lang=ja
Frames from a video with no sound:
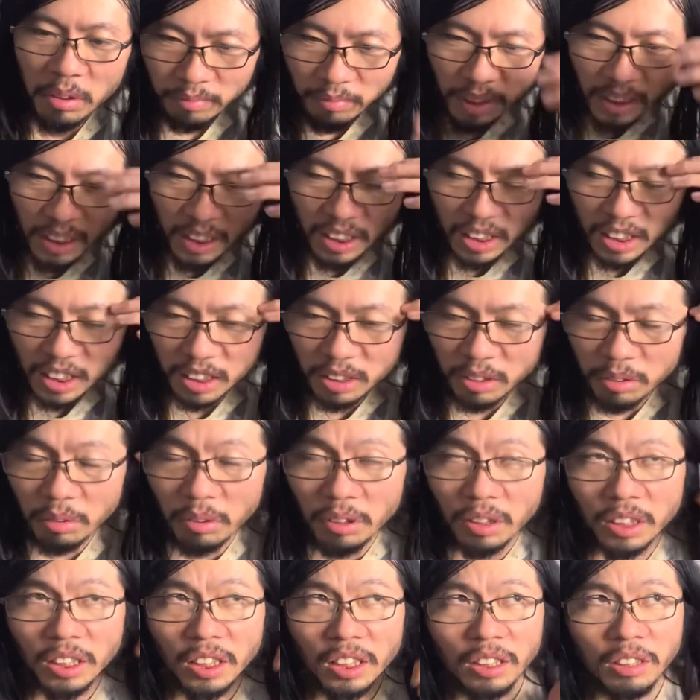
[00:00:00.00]
何がすご
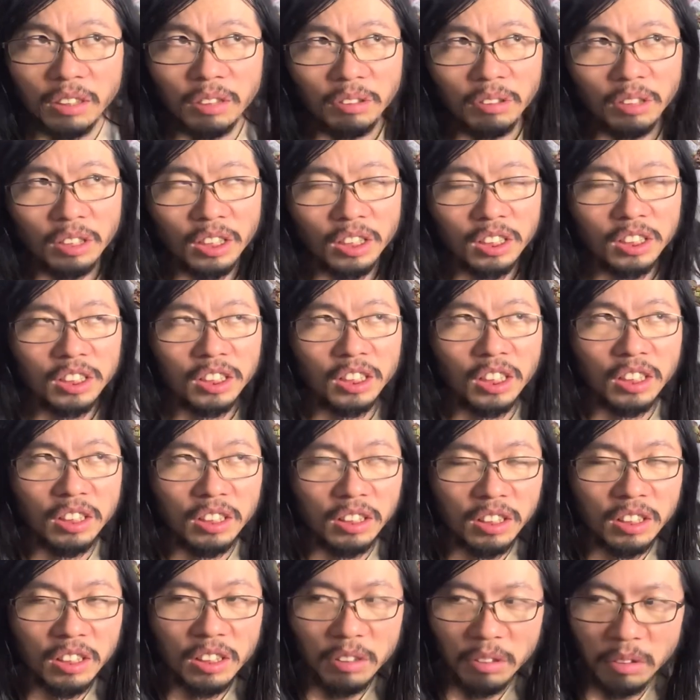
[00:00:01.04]
いかっていう話なん
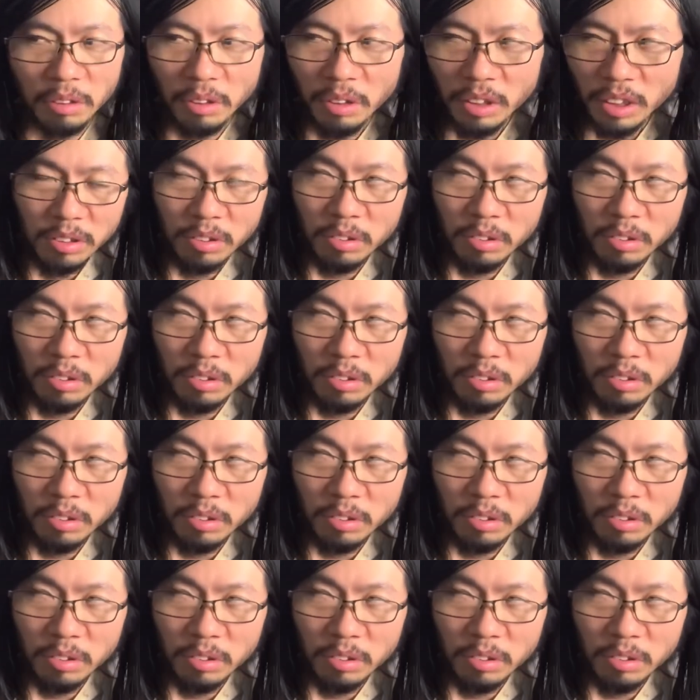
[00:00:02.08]
ですけど、